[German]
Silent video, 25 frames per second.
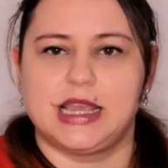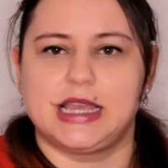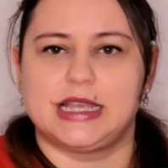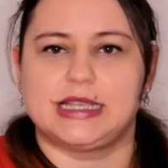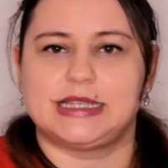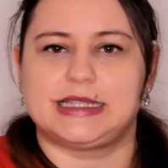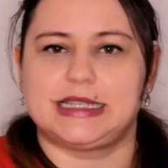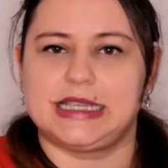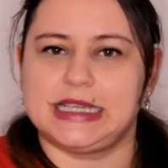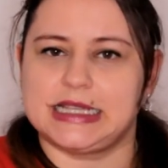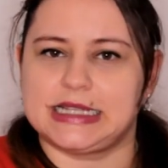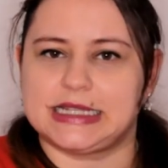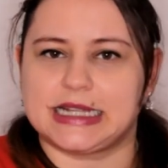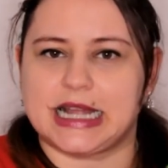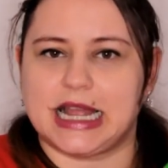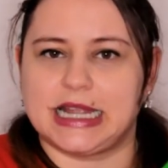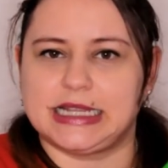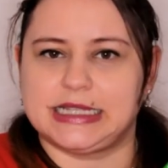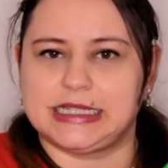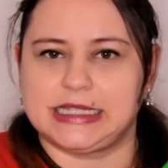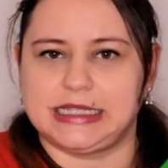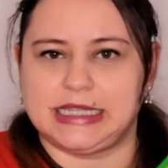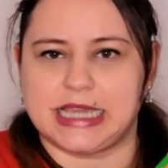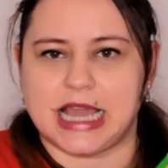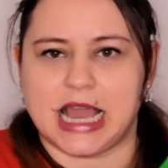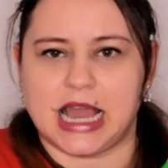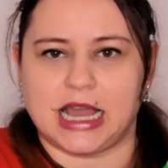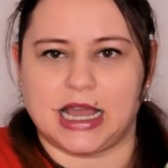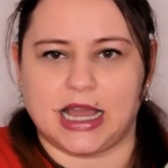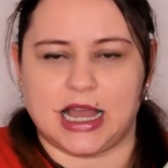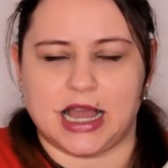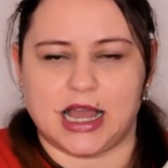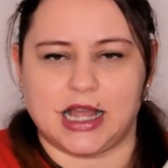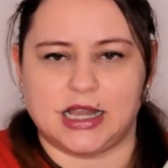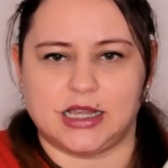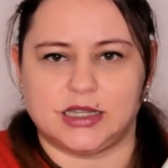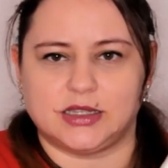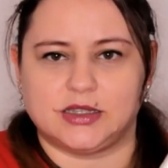Sie ist 13 Jahre
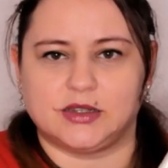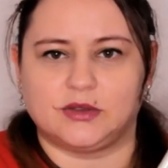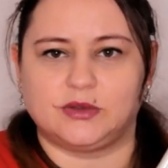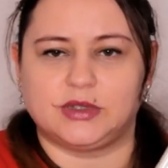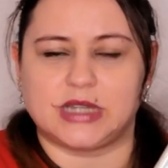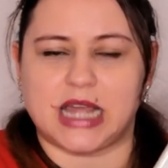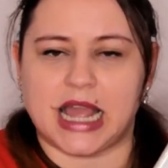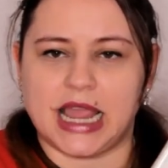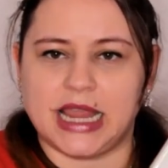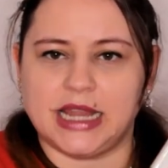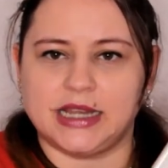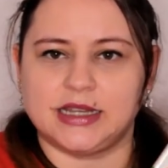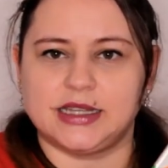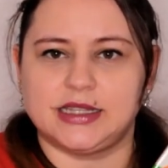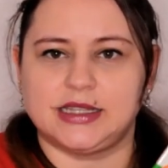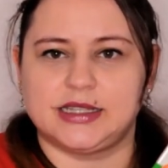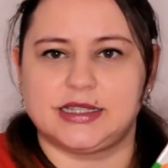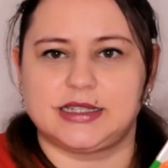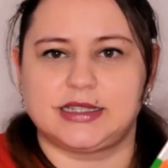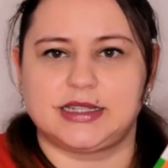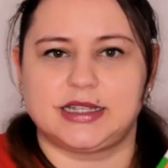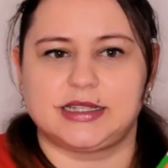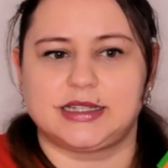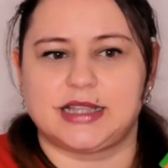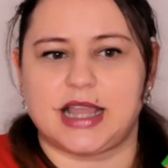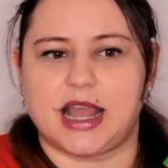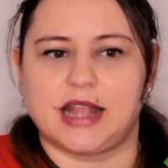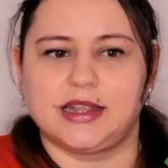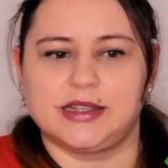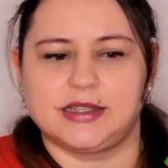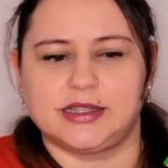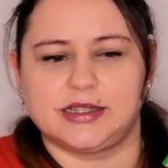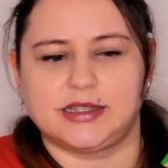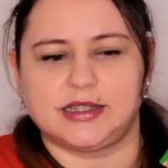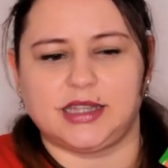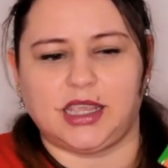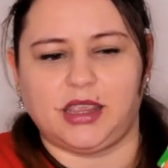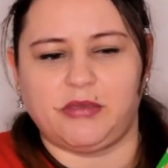alt und eigentlich ist das
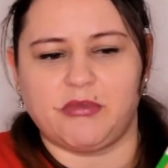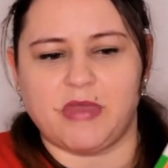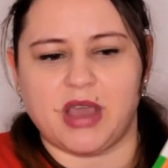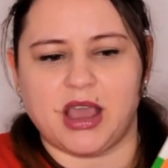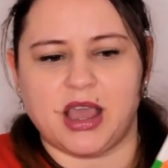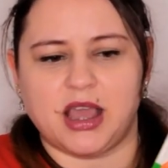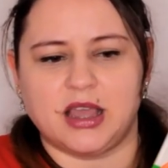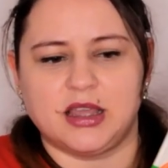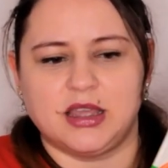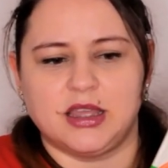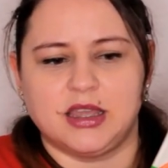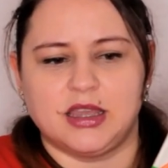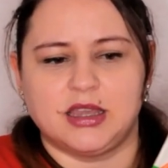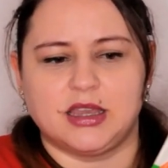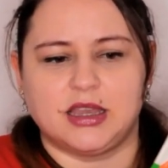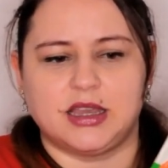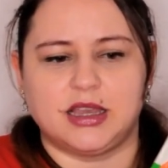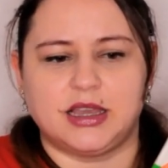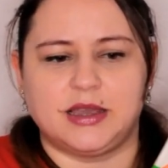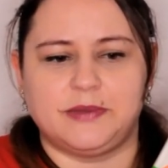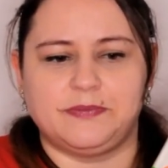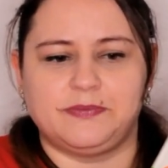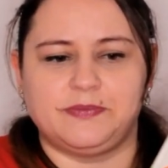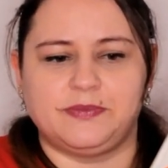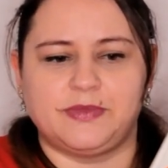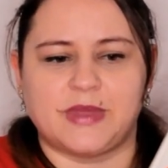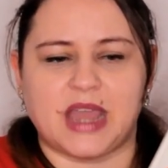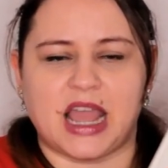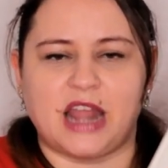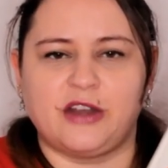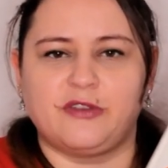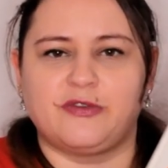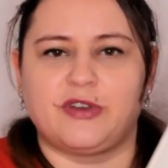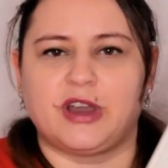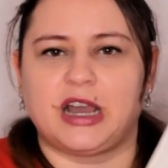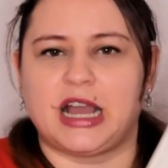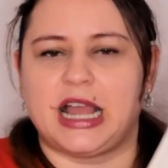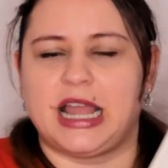ganze Thema ähm,
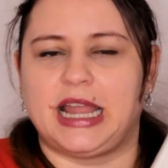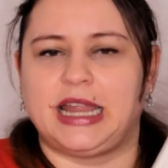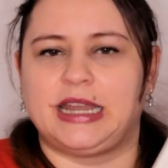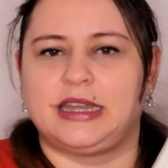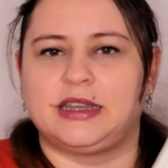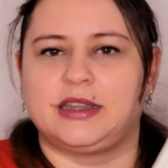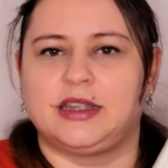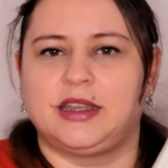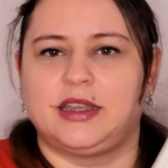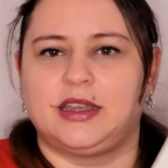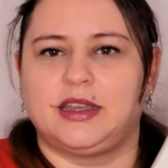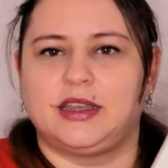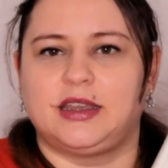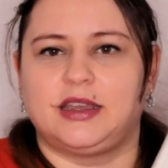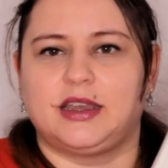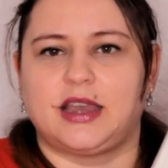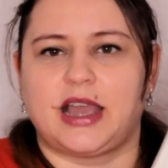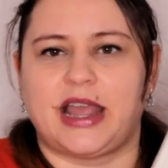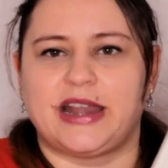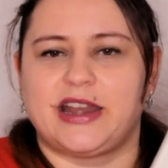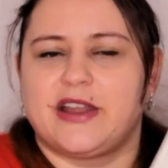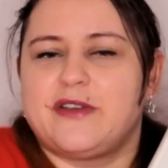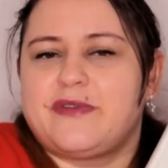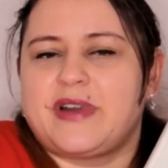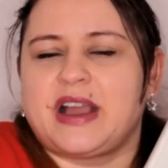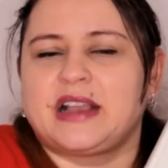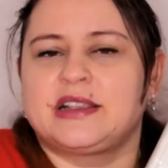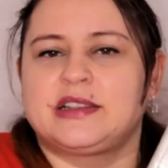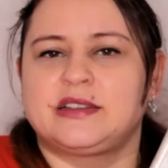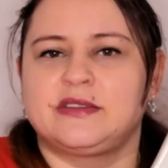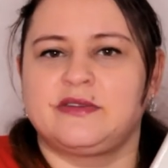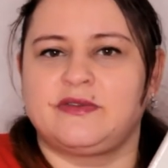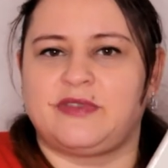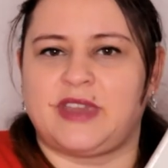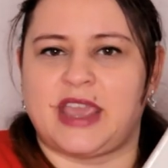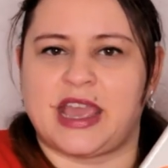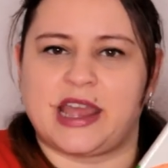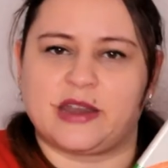einfach ein, ein
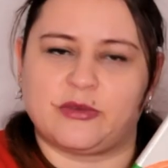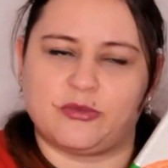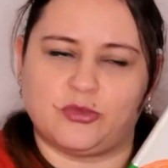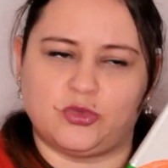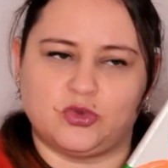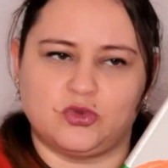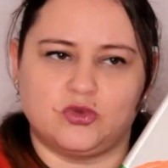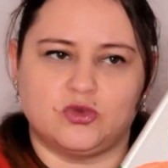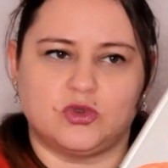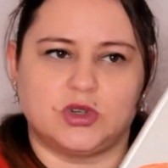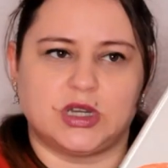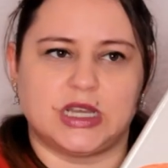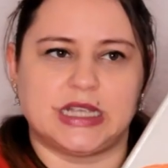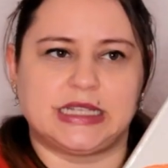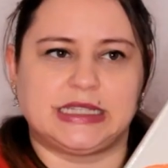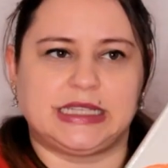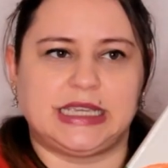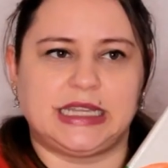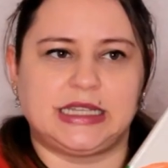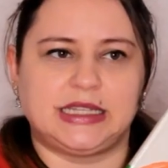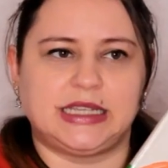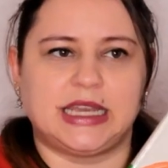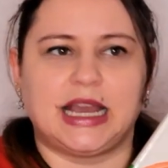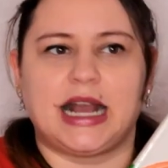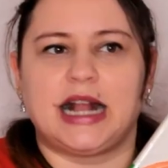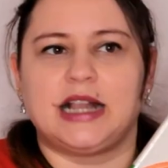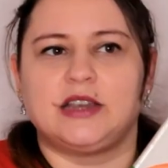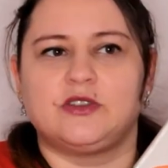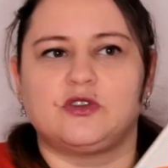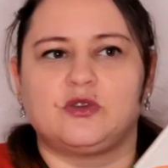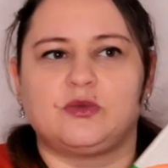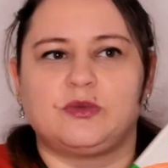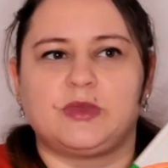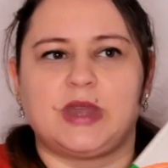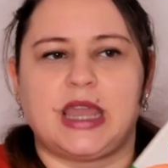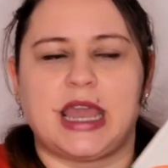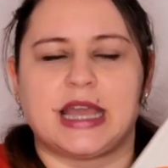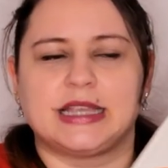erwachsenwerden Es geht hier halt
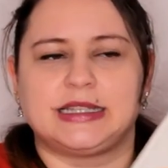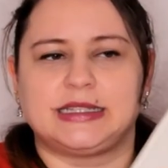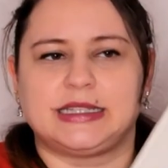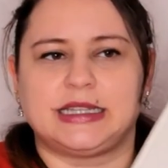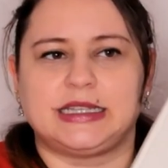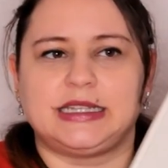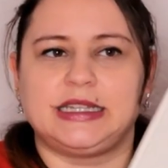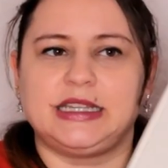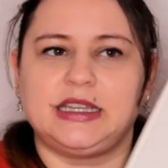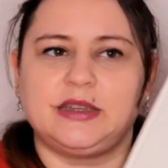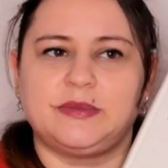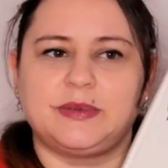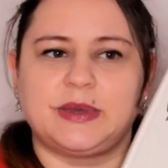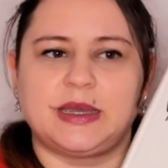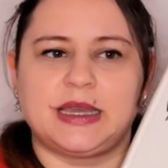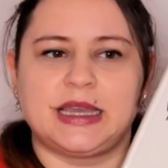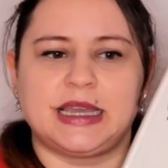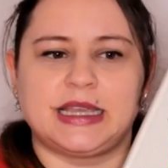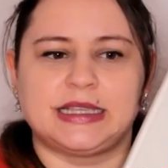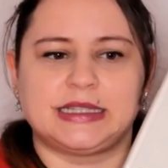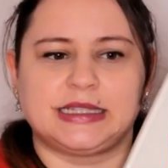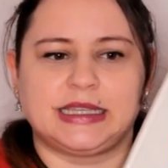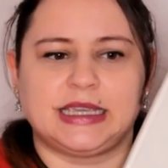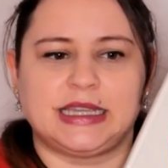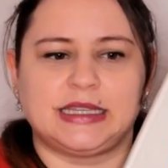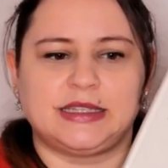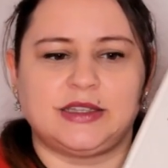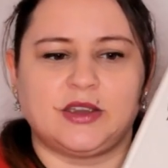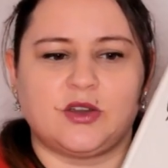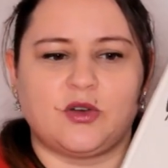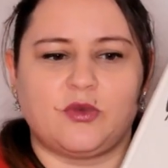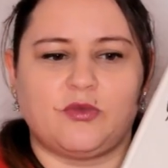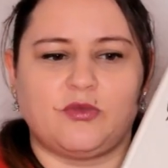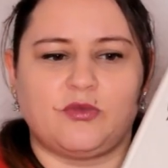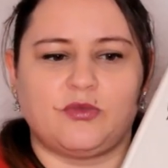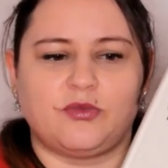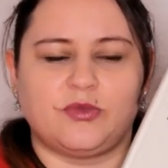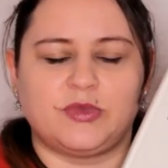um erste Liebe, es geht hier
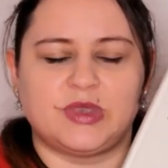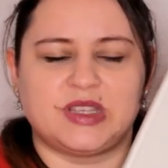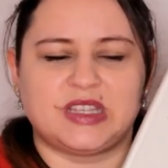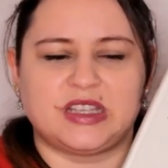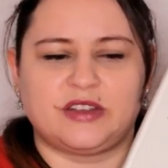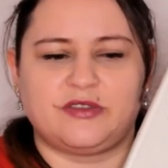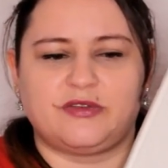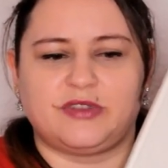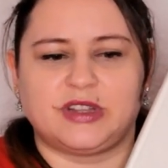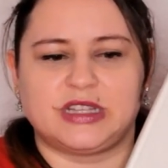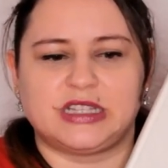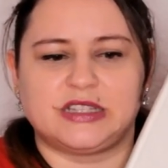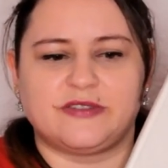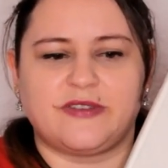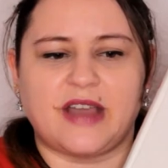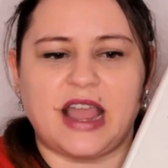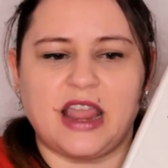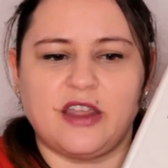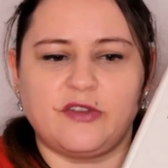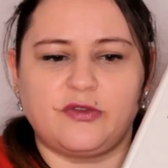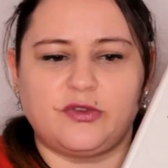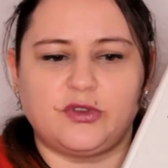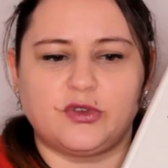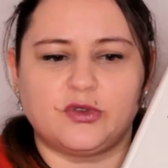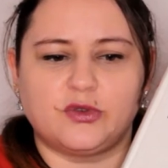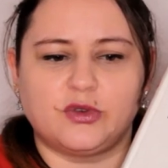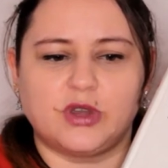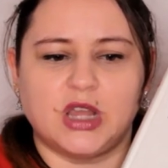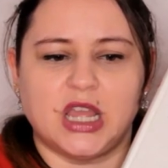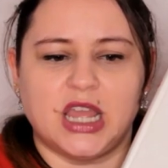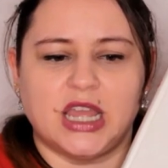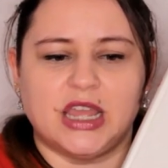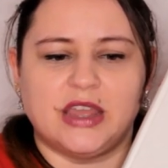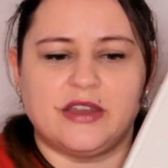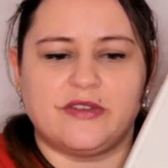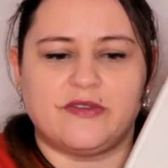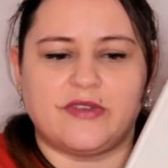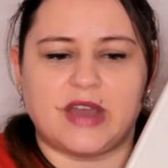um ein bisschen Verzweiflung,
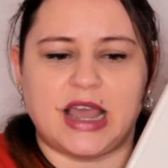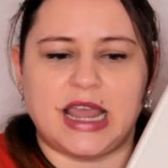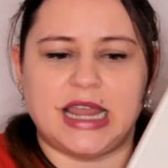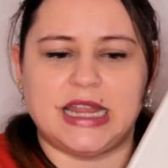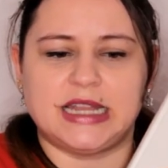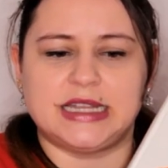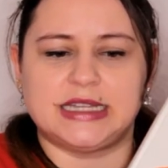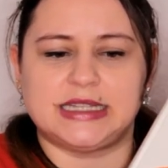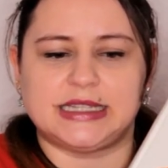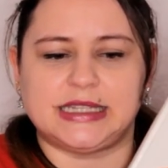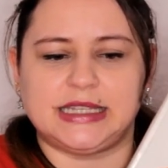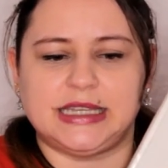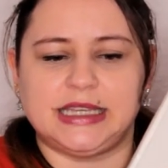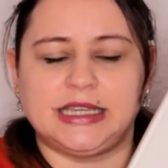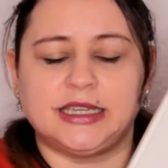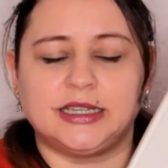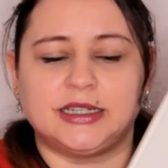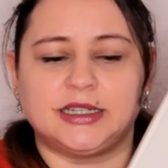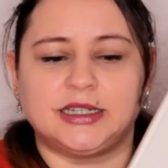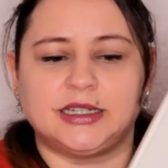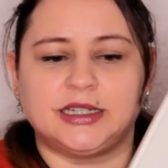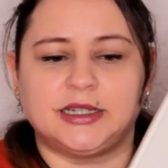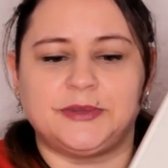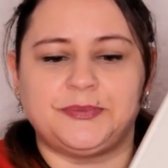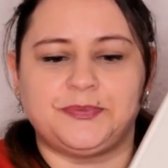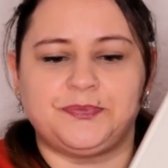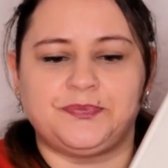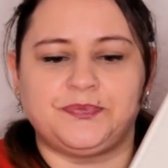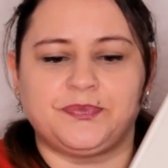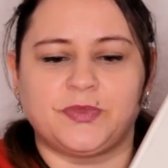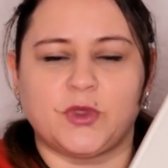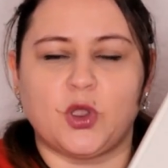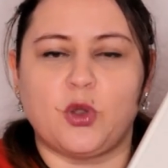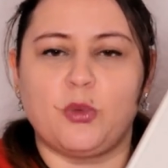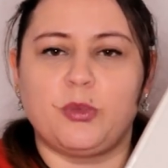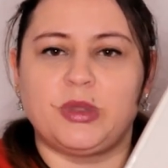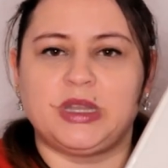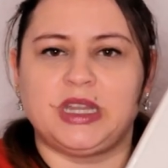weil sie ähm,
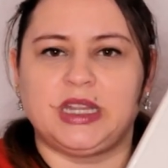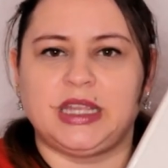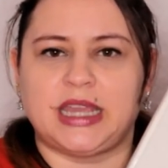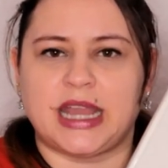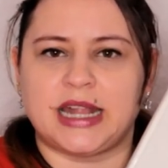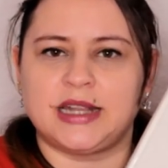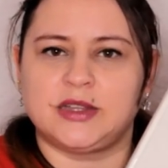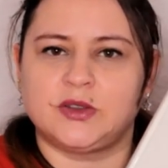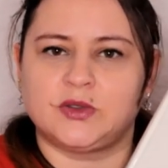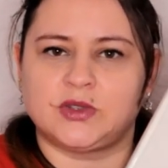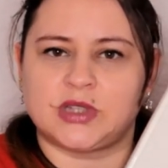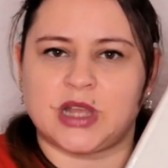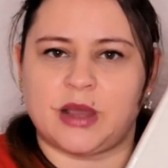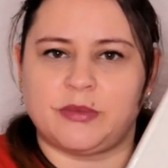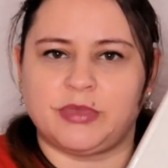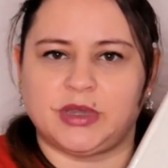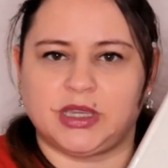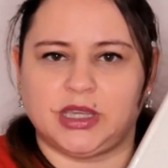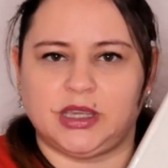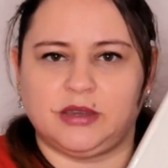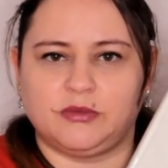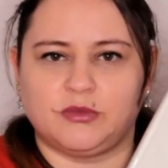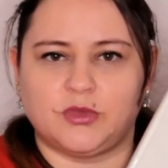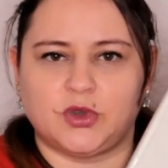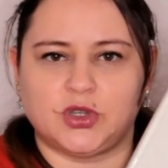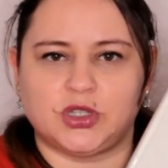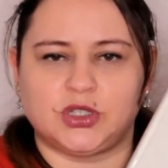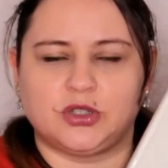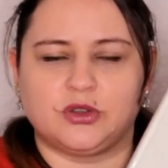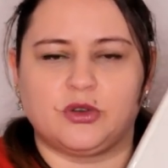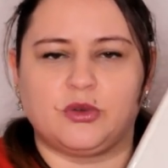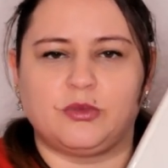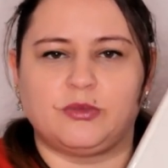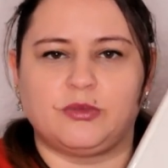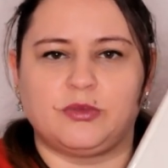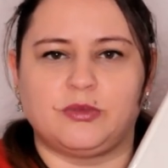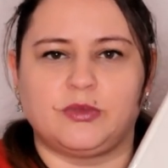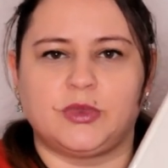unbedingt Geld zusammenkriegen möchte,
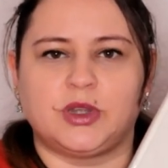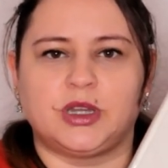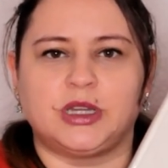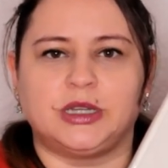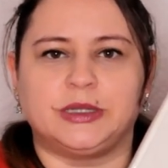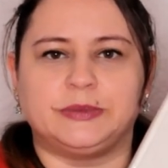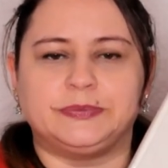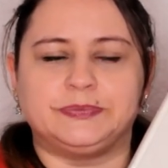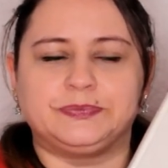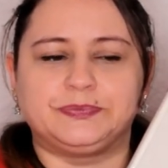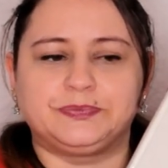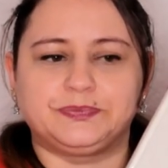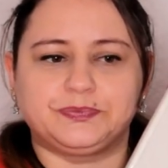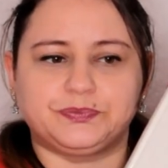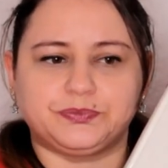um ähm,